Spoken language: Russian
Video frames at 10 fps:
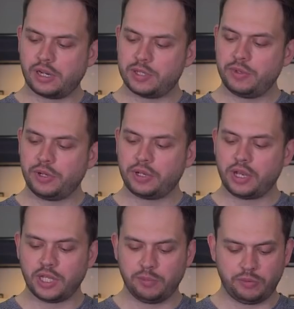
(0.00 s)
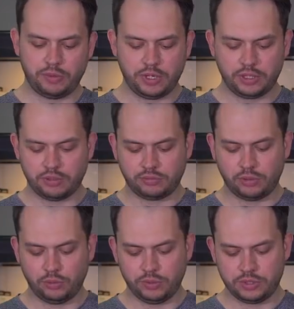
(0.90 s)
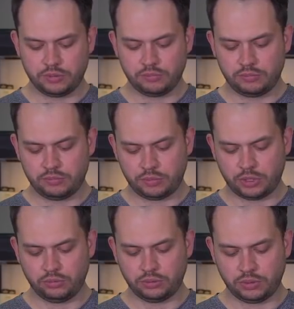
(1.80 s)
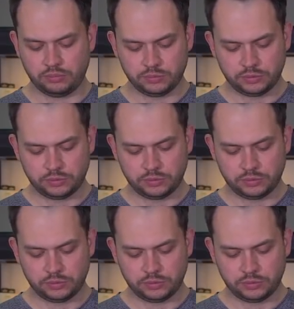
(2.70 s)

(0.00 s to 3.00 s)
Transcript: размер никак не повлиял на автономность продукта.